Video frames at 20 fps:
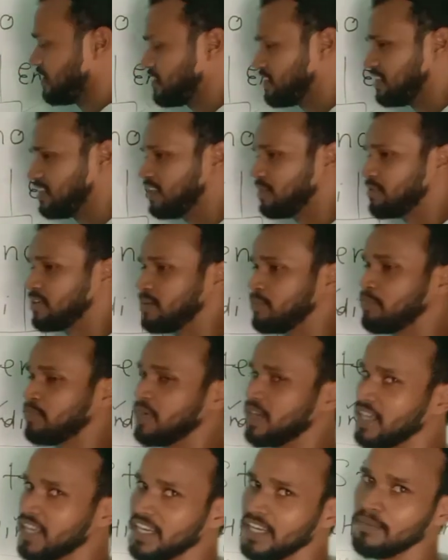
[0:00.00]
इसीलिए मैंने
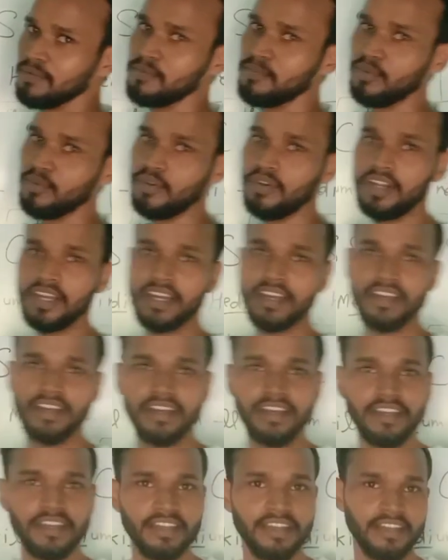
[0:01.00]
पहले भी बोल रखा
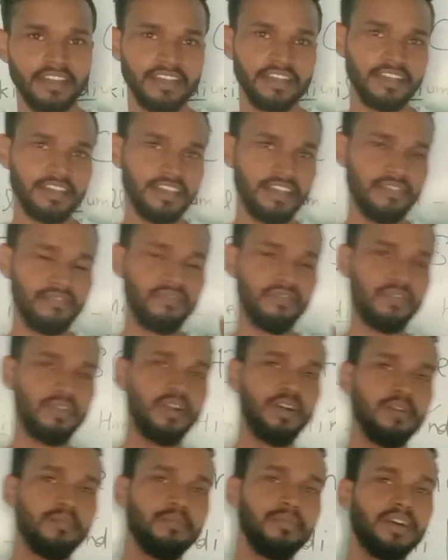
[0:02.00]
है कि
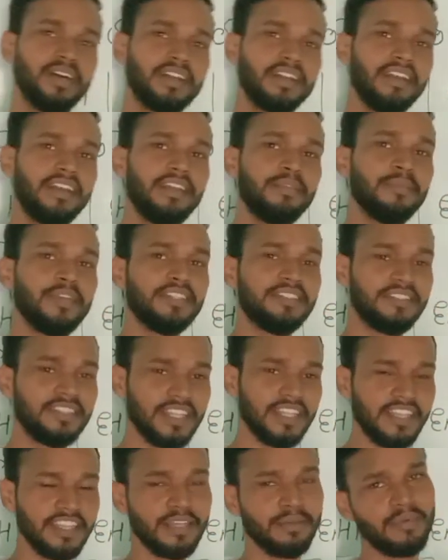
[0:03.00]
फॉर्म भरने में
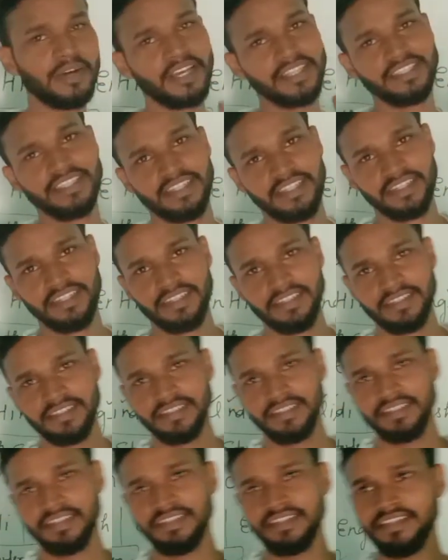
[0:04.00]
जल्दबाजी नहीं
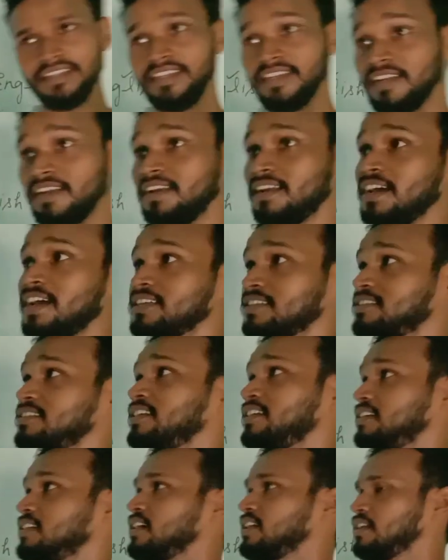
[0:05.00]
कि अरे लास्ट
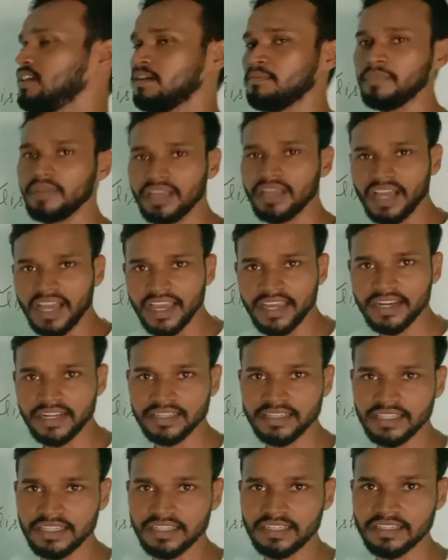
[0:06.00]
डेट आ रहा अभी है ना
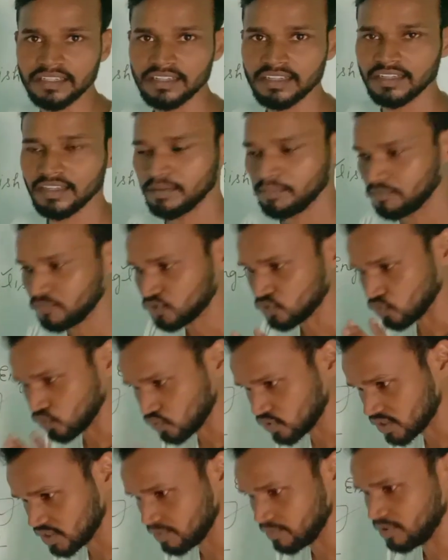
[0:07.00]
दिन
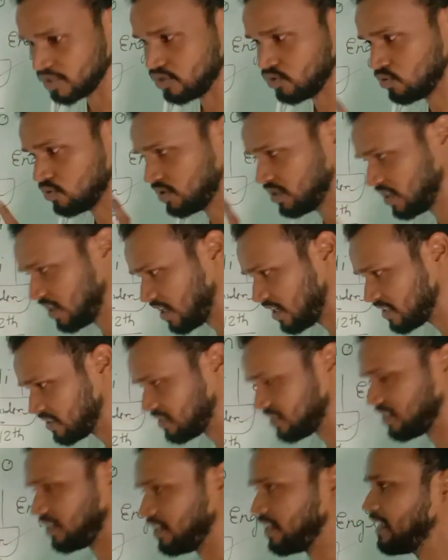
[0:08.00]
सोच समझ लो
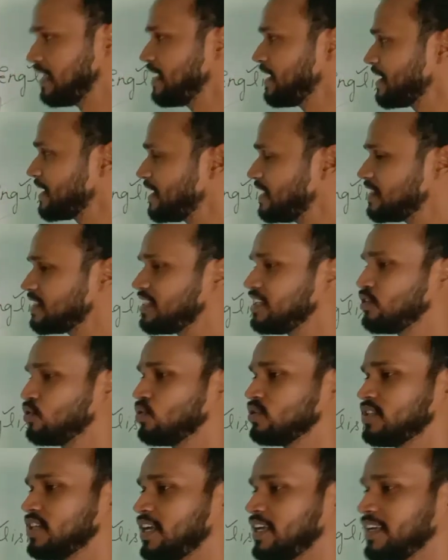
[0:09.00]
ध्यान से गलती
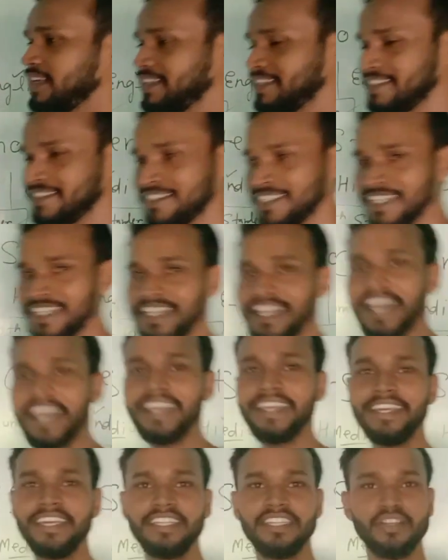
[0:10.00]
हो जाएगी
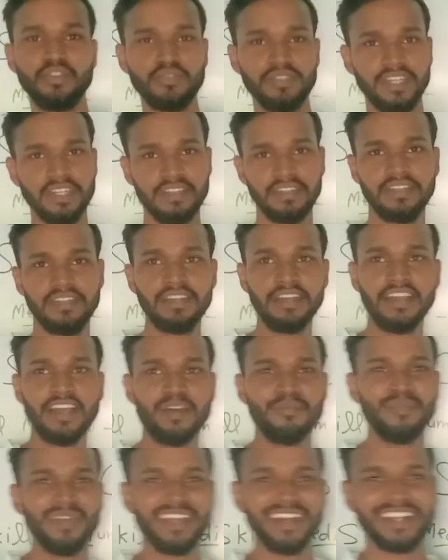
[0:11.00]
चिल्लाएंगे इधर उधर
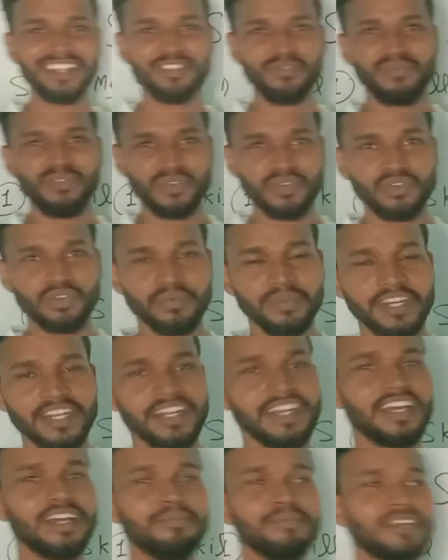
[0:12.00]
मेरा तो फ़ोटो बिना
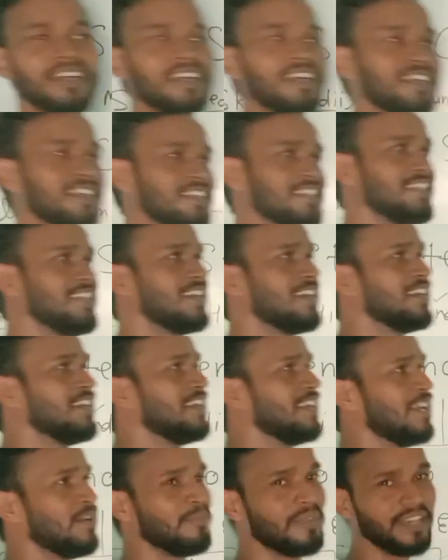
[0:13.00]
नाम का कर दिया
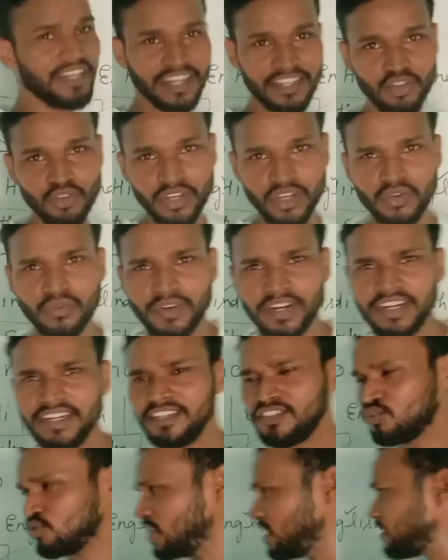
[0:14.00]
मेरा तो
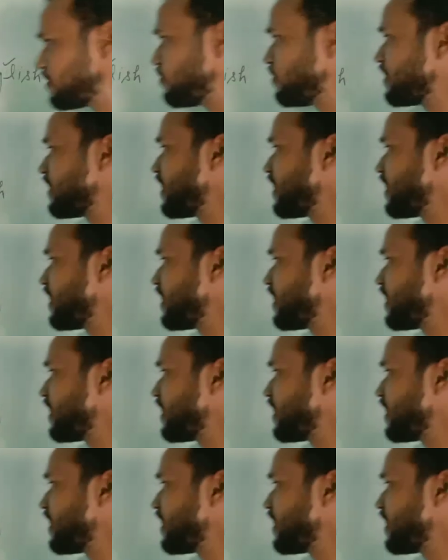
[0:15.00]
वेरेंट ट्वेल्थ